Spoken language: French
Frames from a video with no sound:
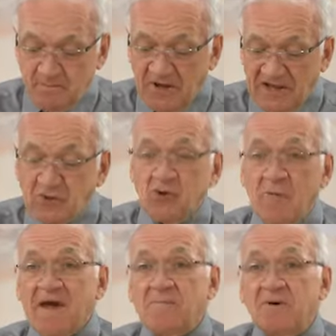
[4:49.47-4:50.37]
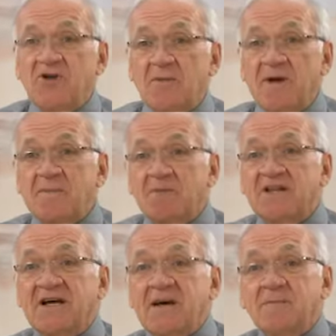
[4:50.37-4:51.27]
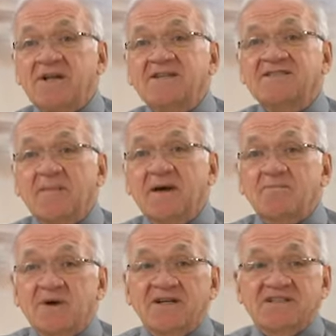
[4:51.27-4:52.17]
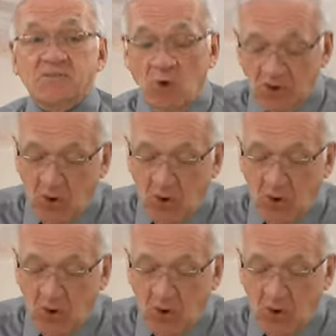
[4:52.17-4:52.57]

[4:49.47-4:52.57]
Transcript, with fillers: pas dans deux mains, pas demain, pas dans, pas dans une semaine, pas dans six mois.